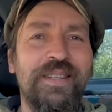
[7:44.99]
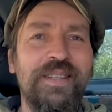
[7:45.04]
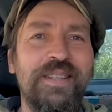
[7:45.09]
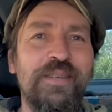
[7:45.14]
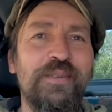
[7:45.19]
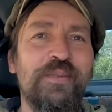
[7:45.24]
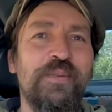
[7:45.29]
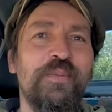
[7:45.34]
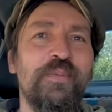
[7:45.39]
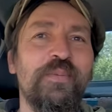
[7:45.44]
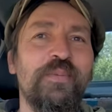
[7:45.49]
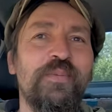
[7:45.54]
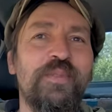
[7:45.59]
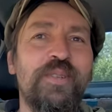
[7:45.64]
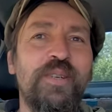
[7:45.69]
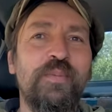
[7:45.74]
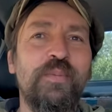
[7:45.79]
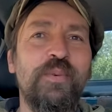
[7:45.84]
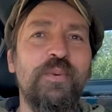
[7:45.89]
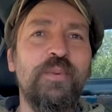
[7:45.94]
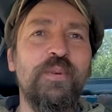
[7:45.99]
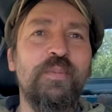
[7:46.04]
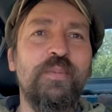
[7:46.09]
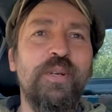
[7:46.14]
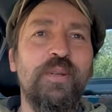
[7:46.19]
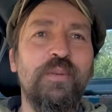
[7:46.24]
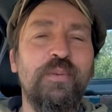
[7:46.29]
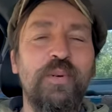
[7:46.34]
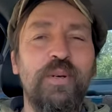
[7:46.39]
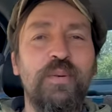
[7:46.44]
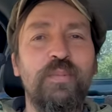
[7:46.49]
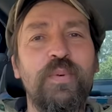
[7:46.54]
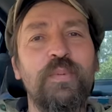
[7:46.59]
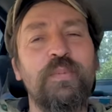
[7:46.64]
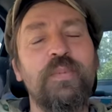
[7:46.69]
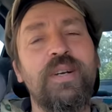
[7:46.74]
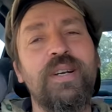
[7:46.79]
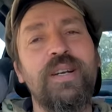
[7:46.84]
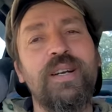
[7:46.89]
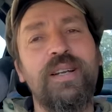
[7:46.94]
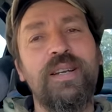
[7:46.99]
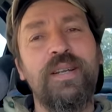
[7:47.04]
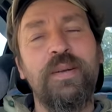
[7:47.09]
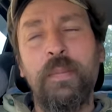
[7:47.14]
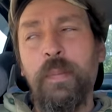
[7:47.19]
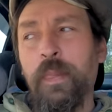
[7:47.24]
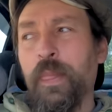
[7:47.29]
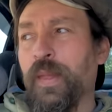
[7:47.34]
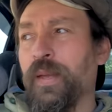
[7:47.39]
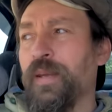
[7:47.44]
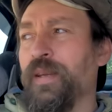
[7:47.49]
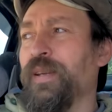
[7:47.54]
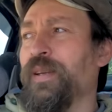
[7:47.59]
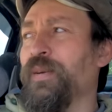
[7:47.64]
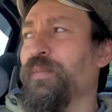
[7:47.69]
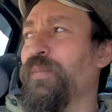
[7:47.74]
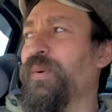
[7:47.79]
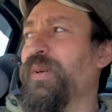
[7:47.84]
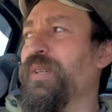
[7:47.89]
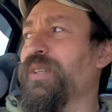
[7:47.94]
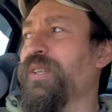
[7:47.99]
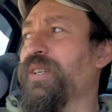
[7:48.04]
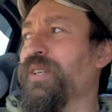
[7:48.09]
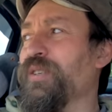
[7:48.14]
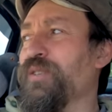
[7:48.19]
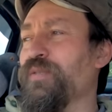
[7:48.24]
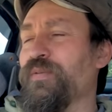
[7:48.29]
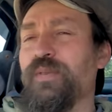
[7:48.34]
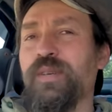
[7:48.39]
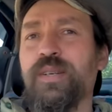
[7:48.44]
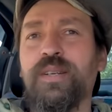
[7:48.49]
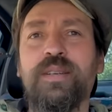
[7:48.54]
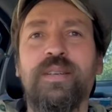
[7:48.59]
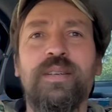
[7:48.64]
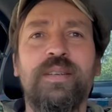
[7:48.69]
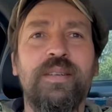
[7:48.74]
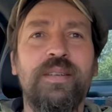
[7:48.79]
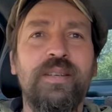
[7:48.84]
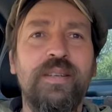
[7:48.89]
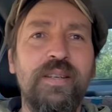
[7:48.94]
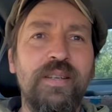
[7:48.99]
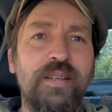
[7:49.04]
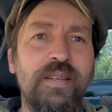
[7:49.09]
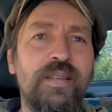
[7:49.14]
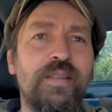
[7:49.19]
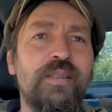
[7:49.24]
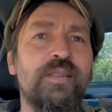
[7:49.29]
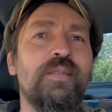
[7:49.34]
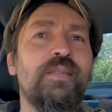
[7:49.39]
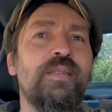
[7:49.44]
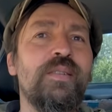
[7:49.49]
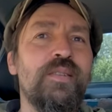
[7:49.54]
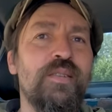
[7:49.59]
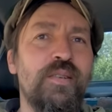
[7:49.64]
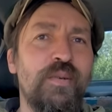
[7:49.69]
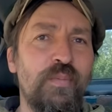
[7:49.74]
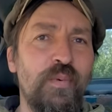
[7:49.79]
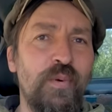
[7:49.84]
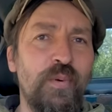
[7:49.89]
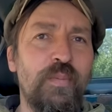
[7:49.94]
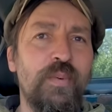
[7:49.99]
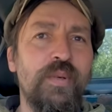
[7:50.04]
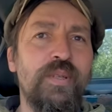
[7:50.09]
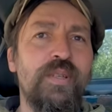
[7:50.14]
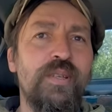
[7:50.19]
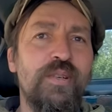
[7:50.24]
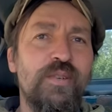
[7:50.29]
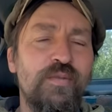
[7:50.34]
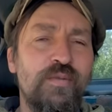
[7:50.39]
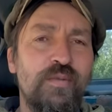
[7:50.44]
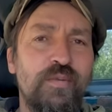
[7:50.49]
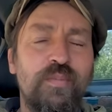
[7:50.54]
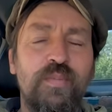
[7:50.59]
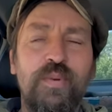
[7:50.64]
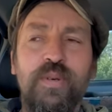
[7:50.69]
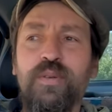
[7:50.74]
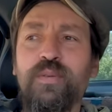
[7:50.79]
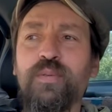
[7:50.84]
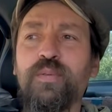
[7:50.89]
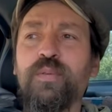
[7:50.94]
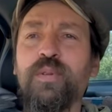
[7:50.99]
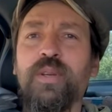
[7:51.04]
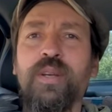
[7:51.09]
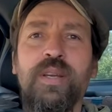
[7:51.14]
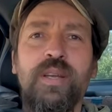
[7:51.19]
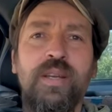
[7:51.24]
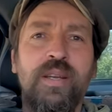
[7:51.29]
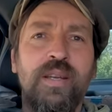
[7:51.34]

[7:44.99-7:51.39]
Так что всем людям, которые помогали, поддерживали и до сих пор поддерживают приют,